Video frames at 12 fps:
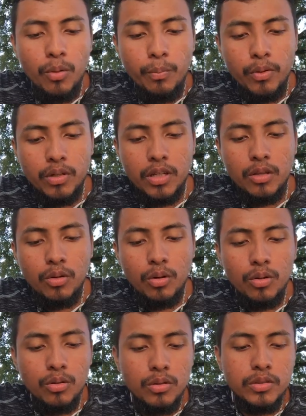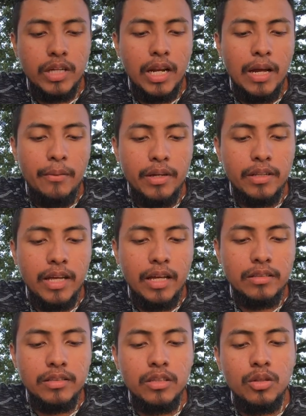no porque no conozcan la
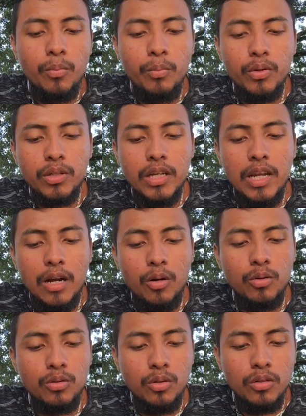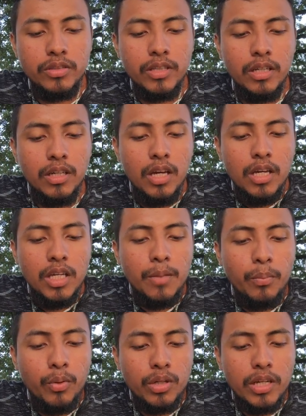verdad, sino porque la conocen
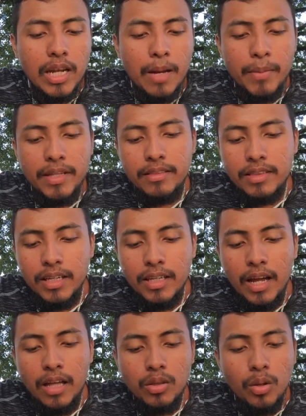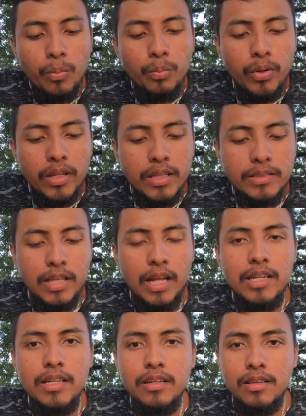y porque la mentira no puede
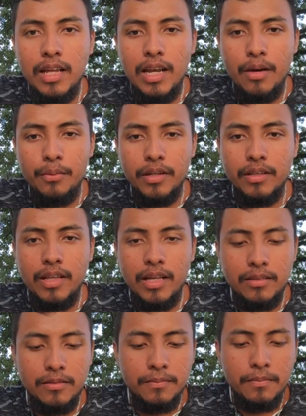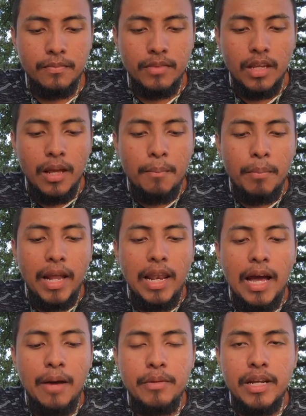salir de la verdad.
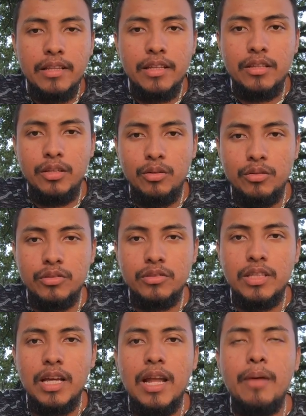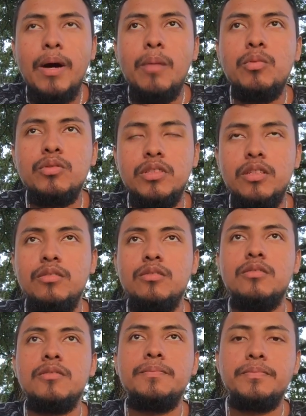Palabra de Dios, te alabamos
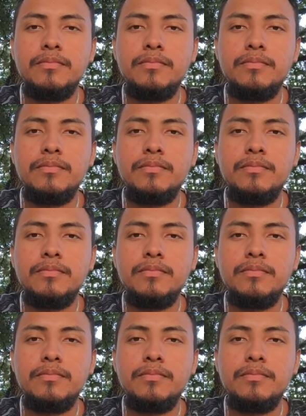Señor.